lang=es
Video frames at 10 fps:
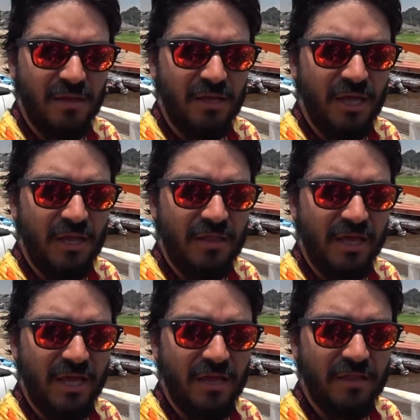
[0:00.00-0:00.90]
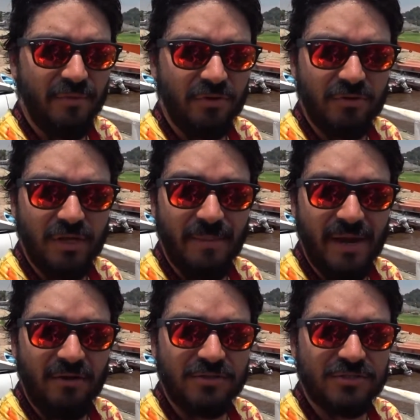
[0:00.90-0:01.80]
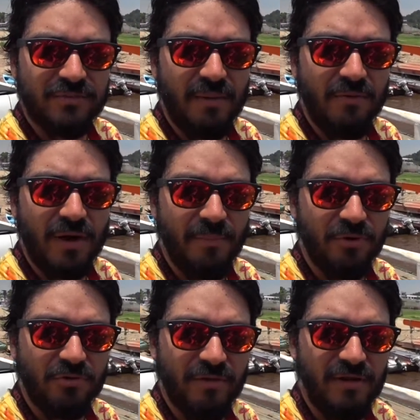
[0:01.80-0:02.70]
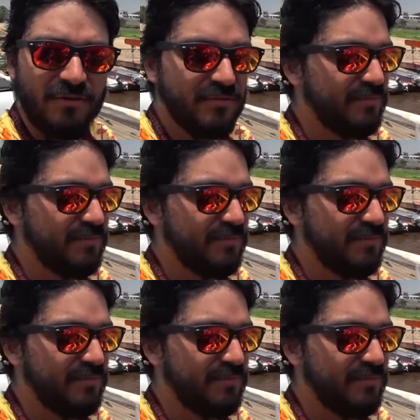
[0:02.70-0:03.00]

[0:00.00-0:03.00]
Y de aquí, de, Manaus Manaos, vamos a Puerto Velo